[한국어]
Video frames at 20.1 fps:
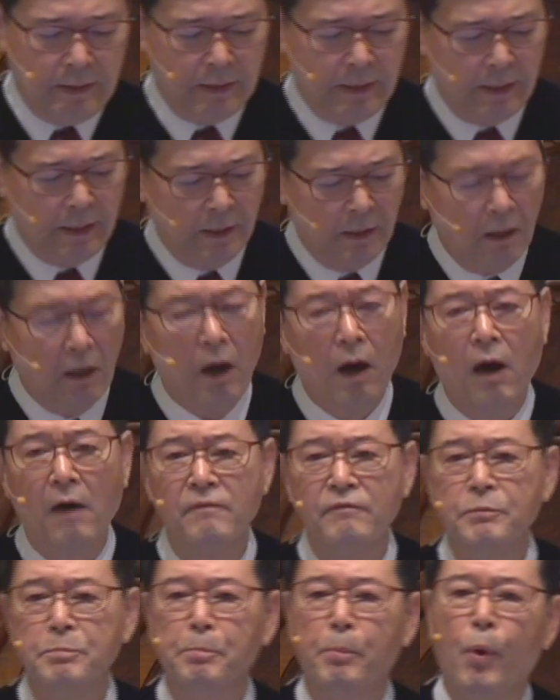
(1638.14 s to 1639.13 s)
이
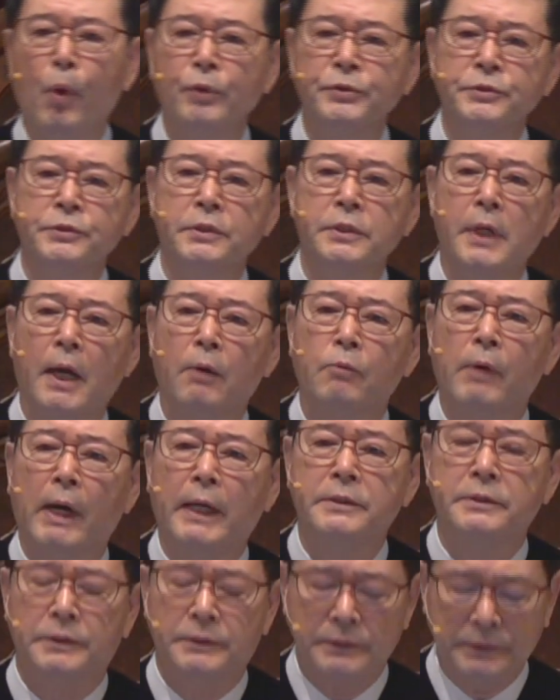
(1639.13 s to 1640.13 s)
허프포스트라고
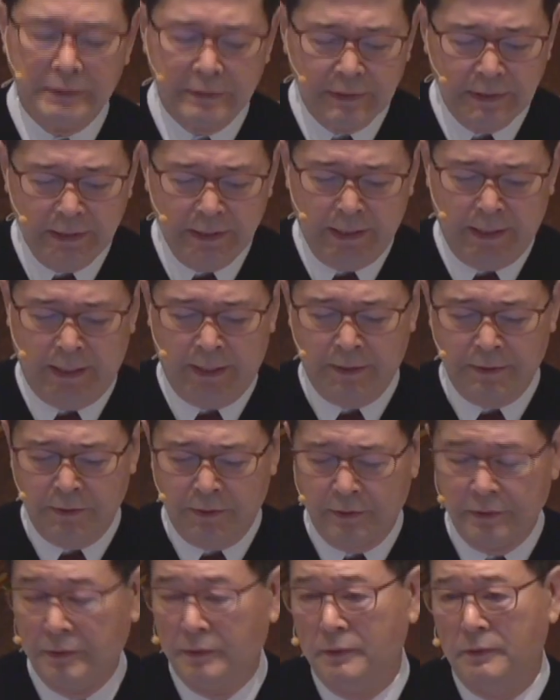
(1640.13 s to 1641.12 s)
하는
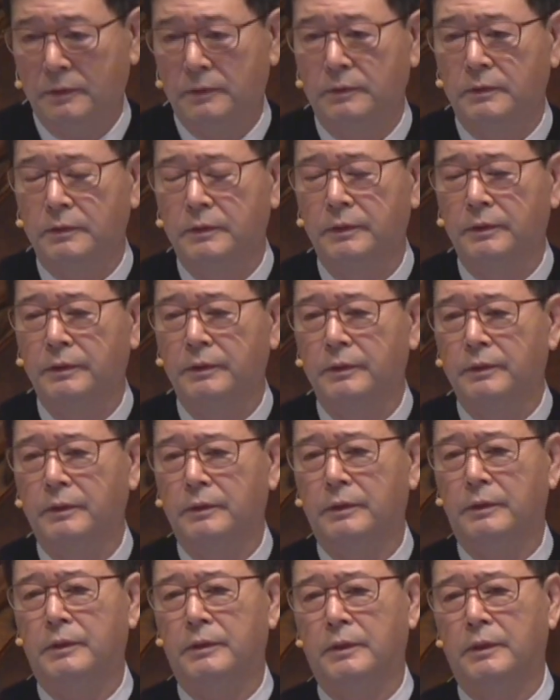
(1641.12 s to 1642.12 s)
그런
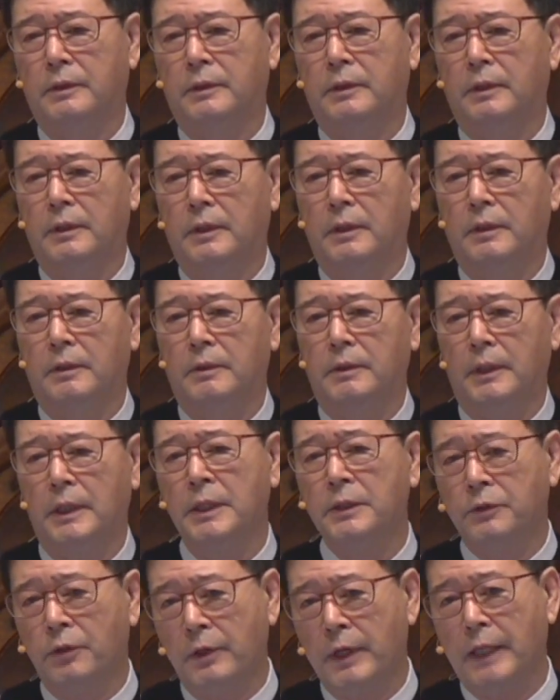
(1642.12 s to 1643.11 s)
그
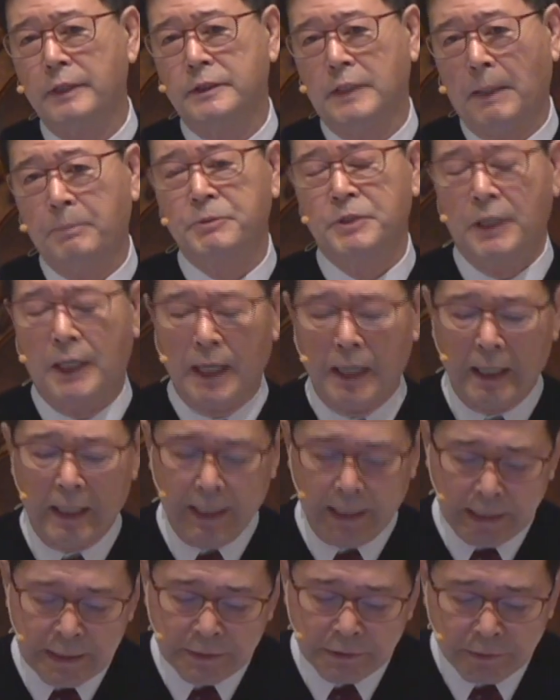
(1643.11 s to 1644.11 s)
인터넷
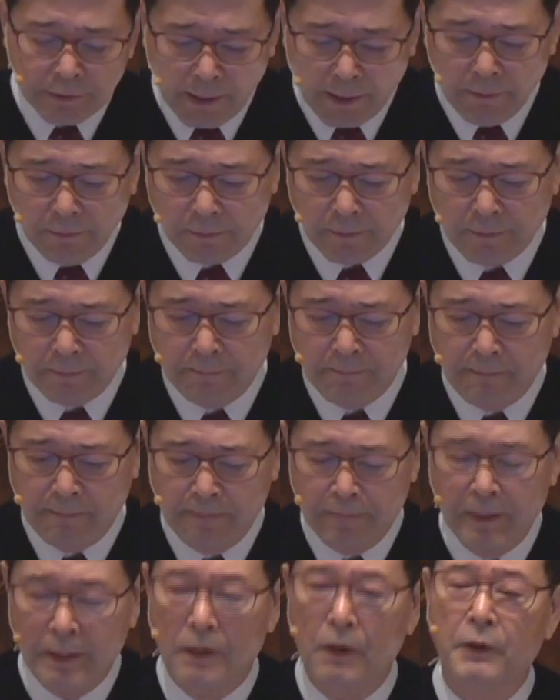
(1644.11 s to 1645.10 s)
잡지가 있는데요.
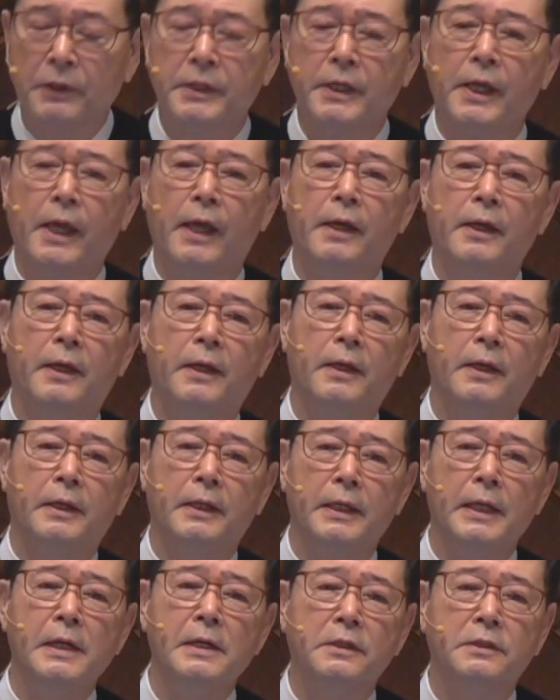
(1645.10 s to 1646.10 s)
거기에
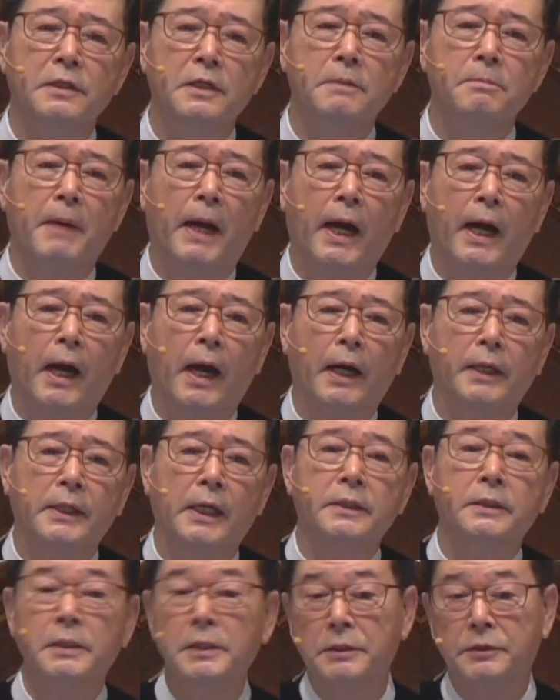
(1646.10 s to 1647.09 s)
읽을
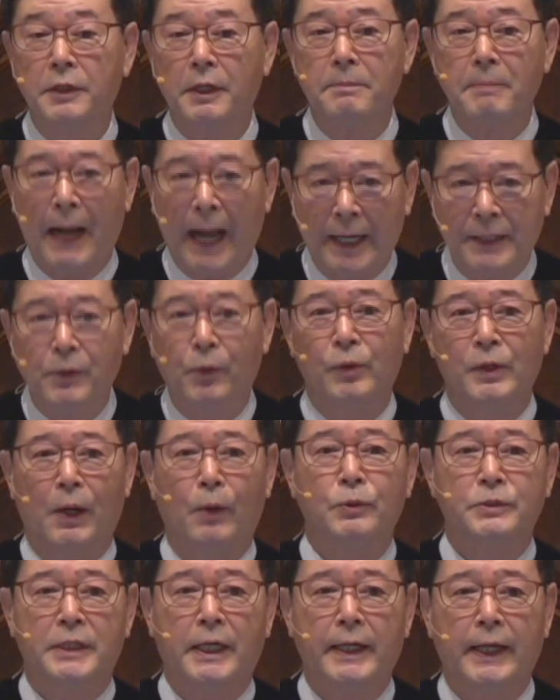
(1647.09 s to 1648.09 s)
만한 글들이 많이
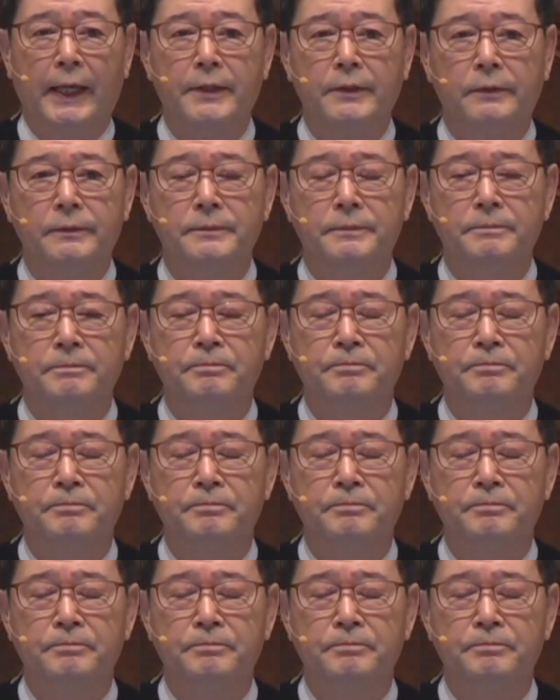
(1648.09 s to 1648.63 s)
올라오잖아요.